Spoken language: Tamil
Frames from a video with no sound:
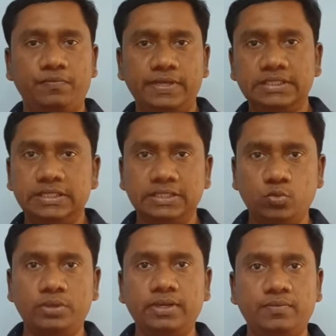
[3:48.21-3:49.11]
ஃபீஸ்
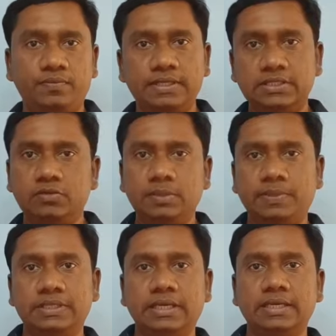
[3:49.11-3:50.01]
இதுக்குண்ட ஃபீஸ் வந்து
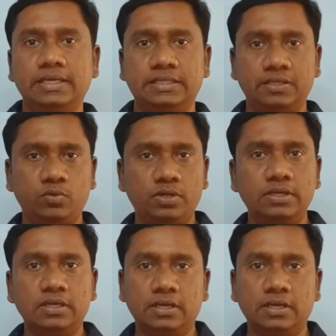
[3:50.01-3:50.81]
பார்த்தீங்கன்னா கிட்டத்தட்ட ஒரு